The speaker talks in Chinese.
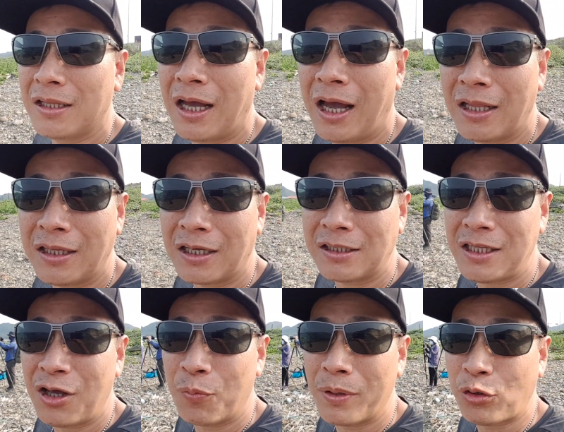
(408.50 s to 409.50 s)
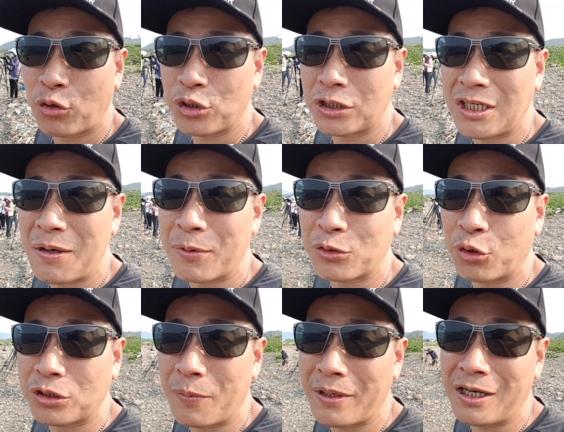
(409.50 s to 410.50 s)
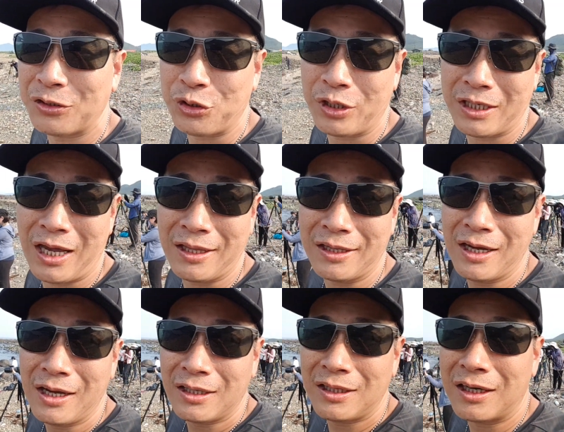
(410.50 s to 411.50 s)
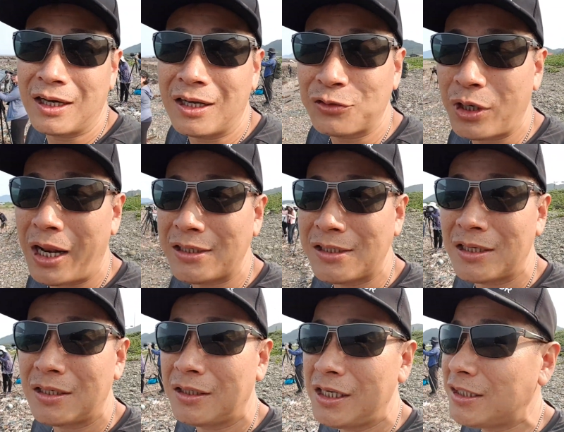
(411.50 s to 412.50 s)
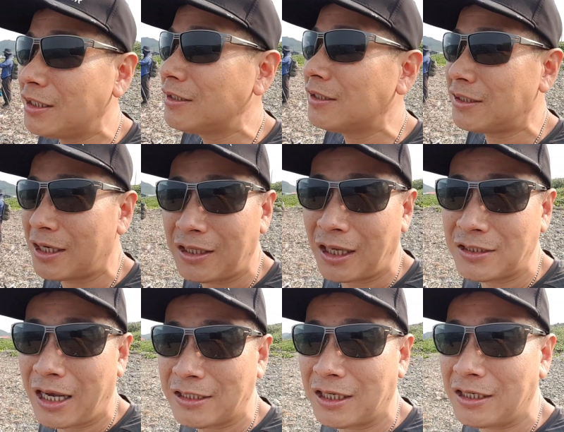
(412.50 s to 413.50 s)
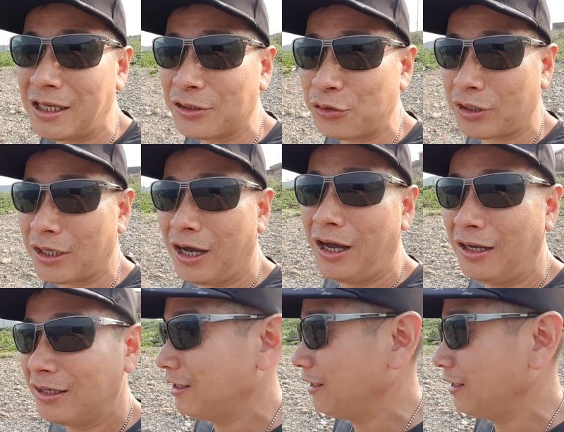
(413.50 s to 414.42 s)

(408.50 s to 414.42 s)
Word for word: 那个今天我们的同学这么多，这么热血，你看那个虽然是疫情时间，但是还是很热血的啊，